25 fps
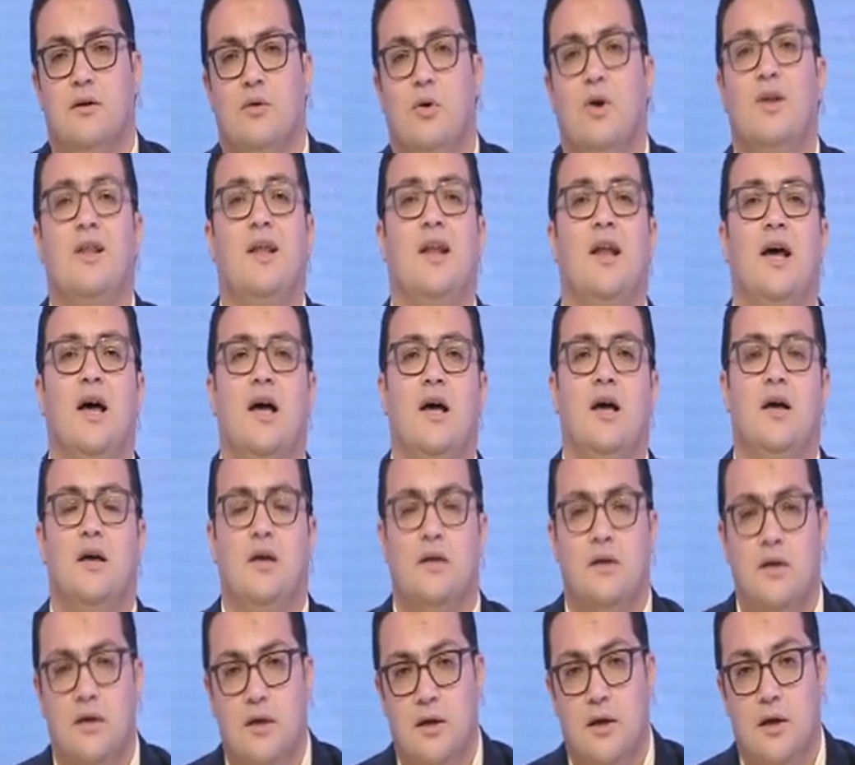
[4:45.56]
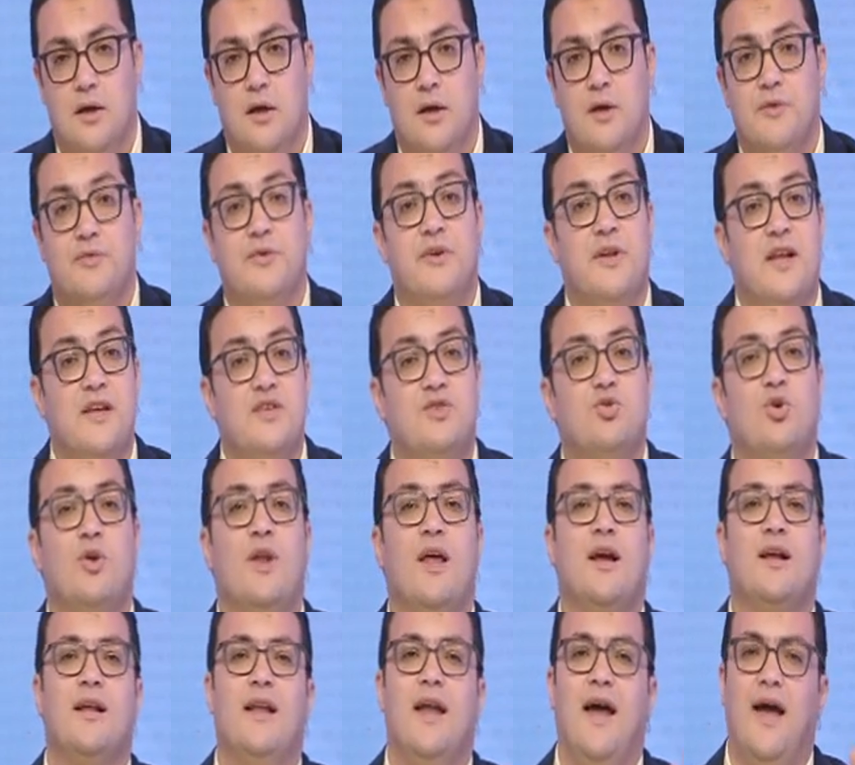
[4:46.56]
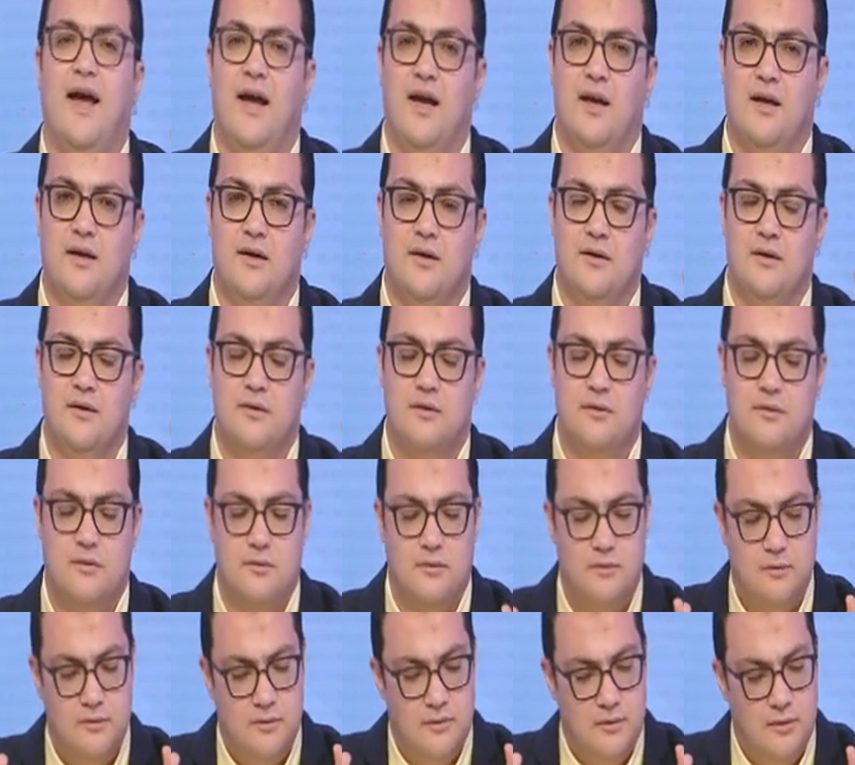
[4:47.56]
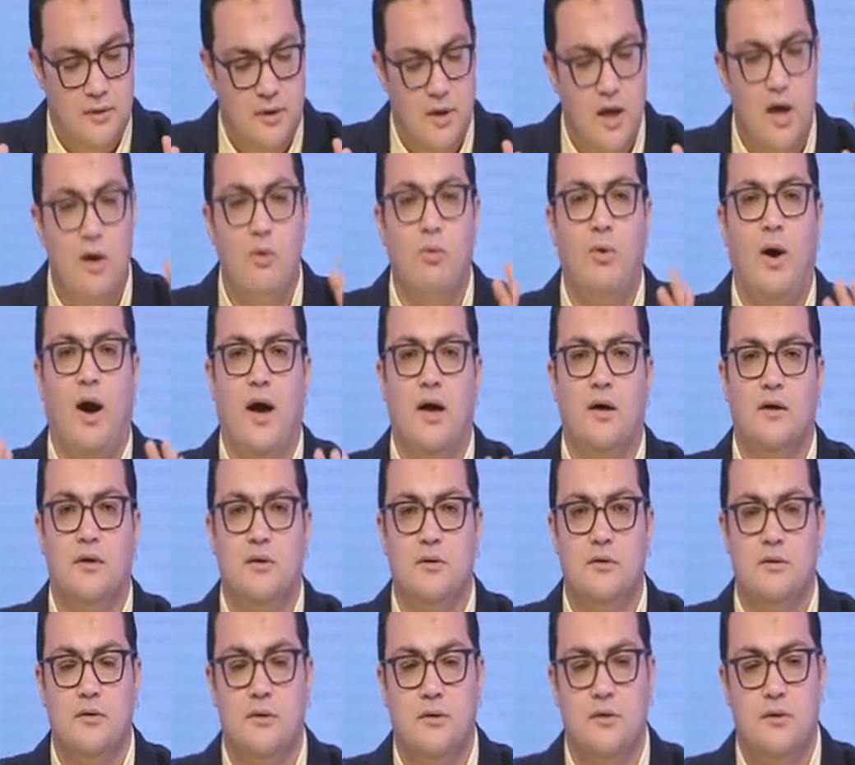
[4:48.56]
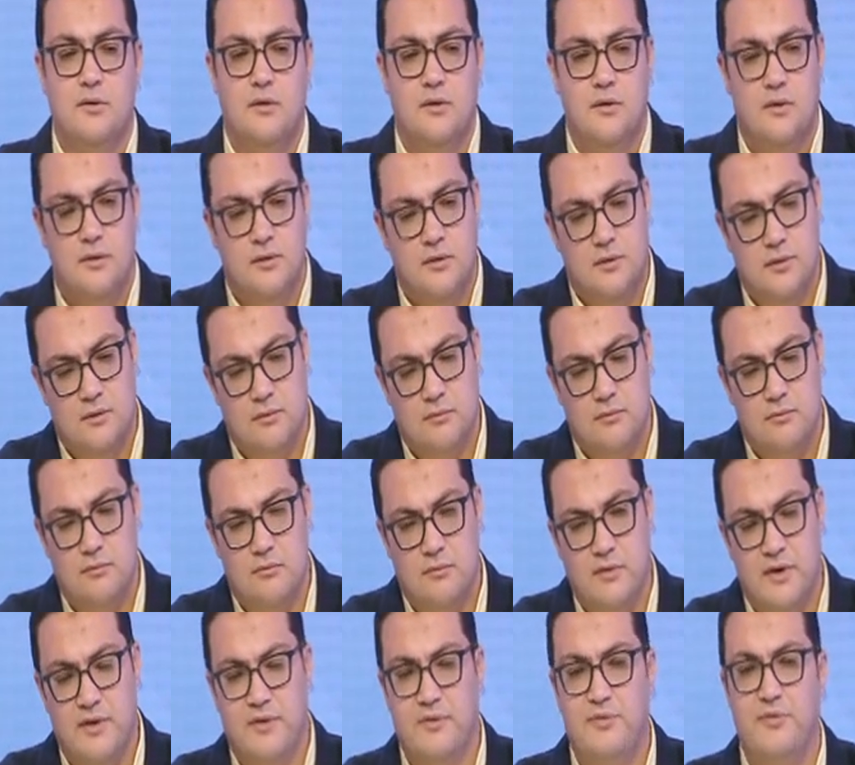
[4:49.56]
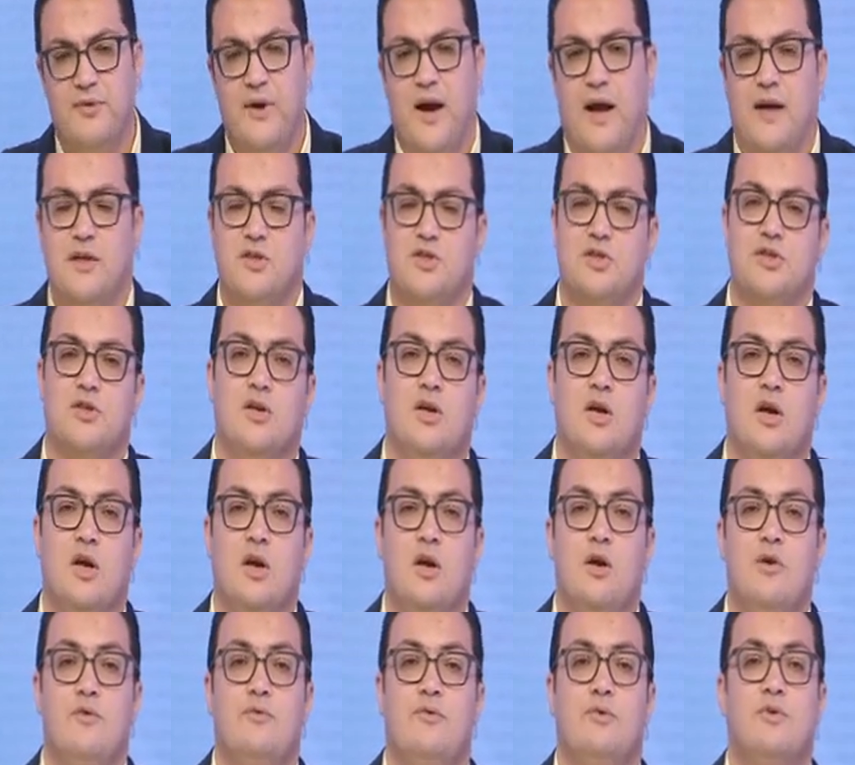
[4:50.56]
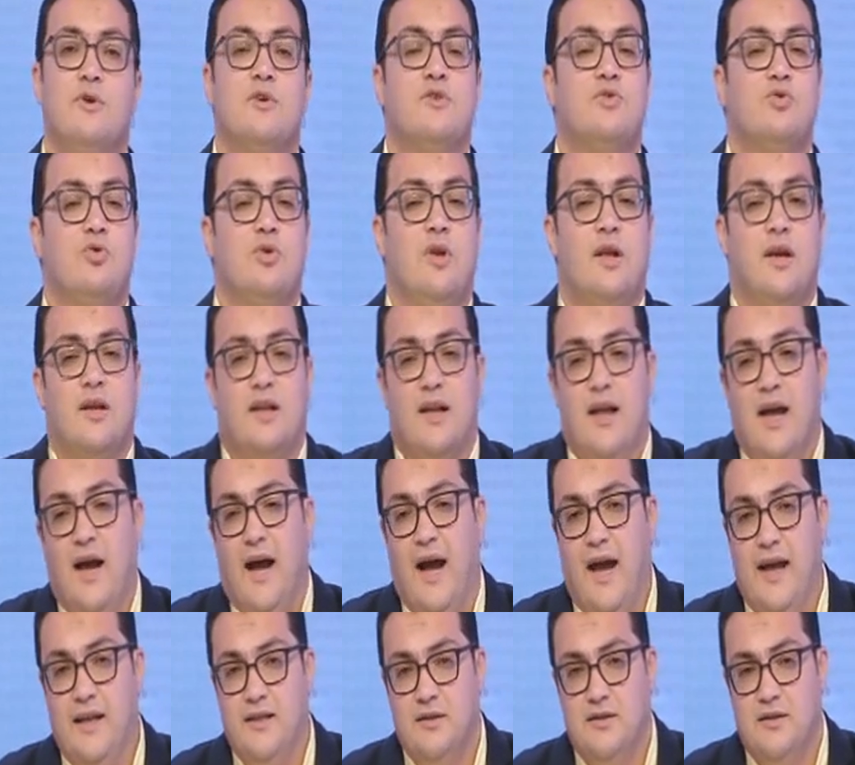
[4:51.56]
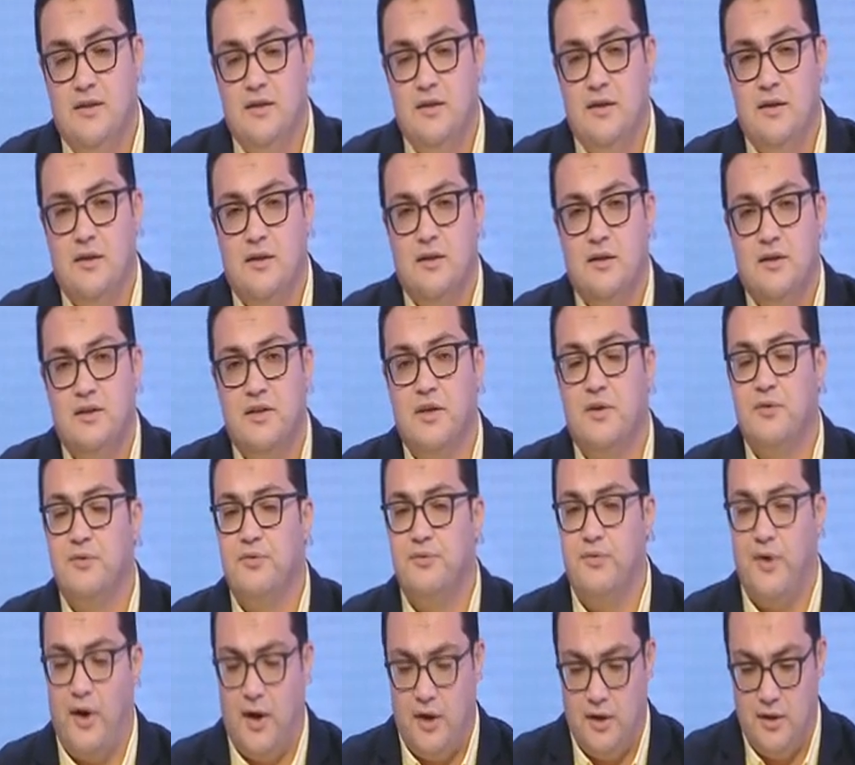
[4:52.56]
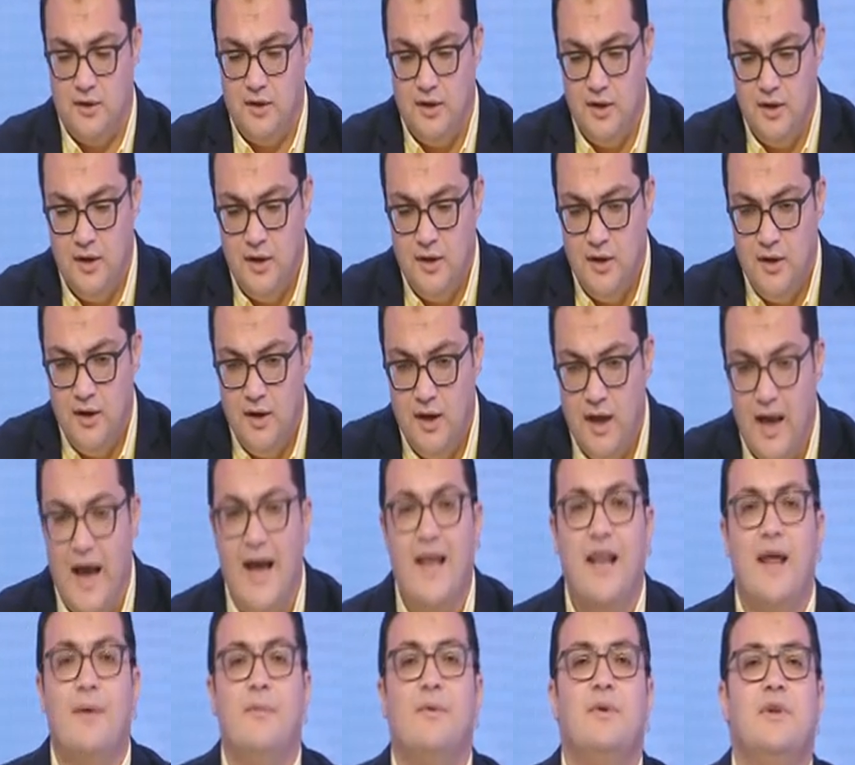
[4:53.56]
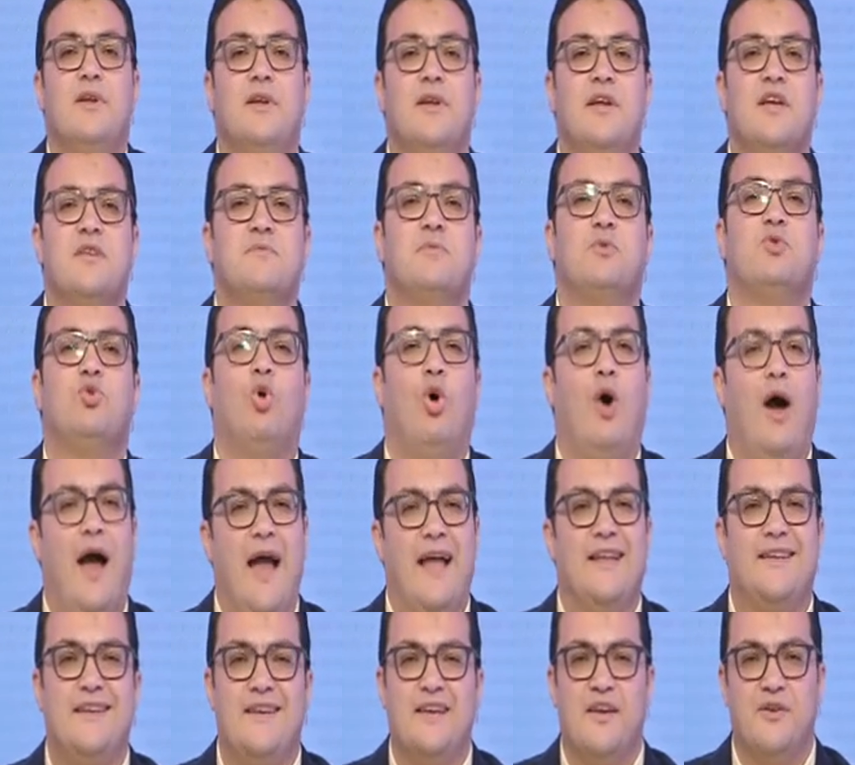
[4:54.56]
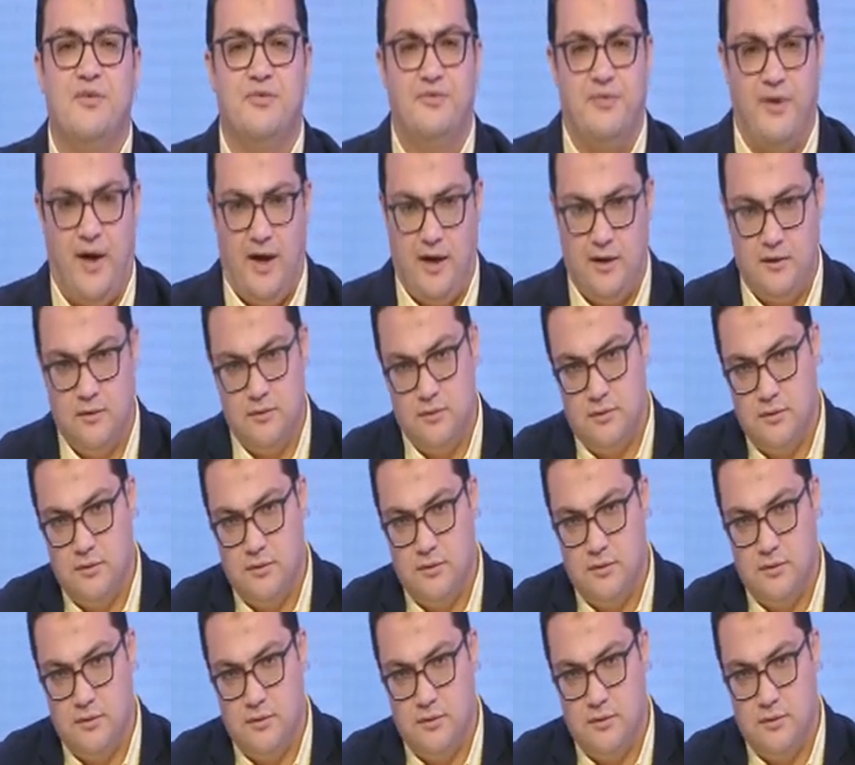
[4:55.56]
ولا لا في ناس يقول لك لا اوعى ما ينفعش في ناس يقول لك لا عادي ينفع انا من الناس بتوع عادي ينفع